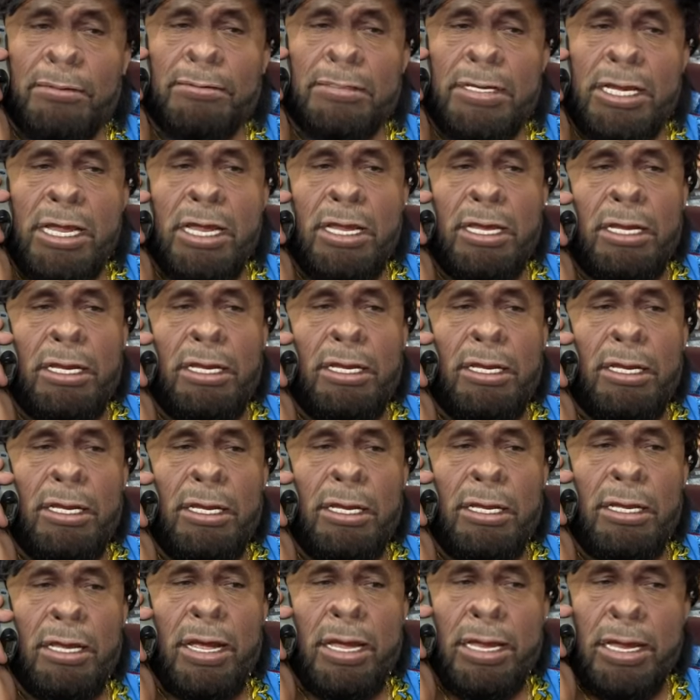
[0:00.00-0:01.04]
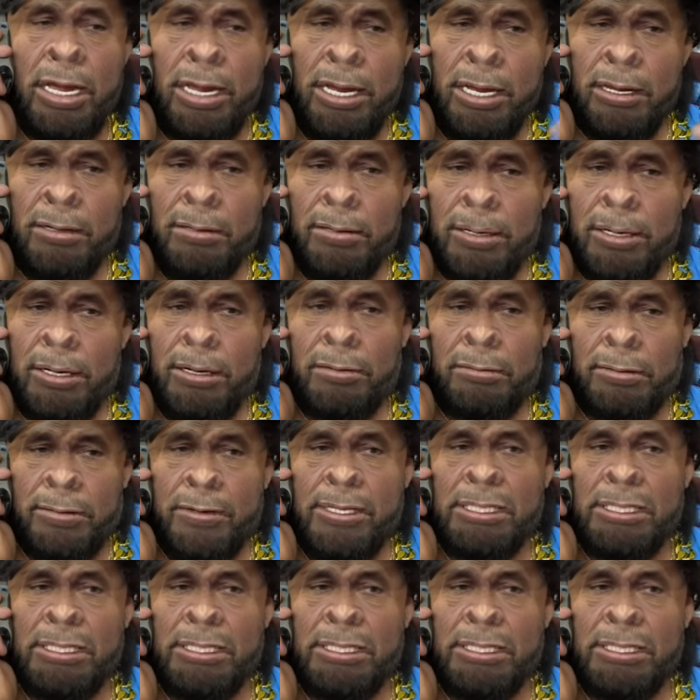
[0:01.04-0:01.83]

¿eh? Allá, la otra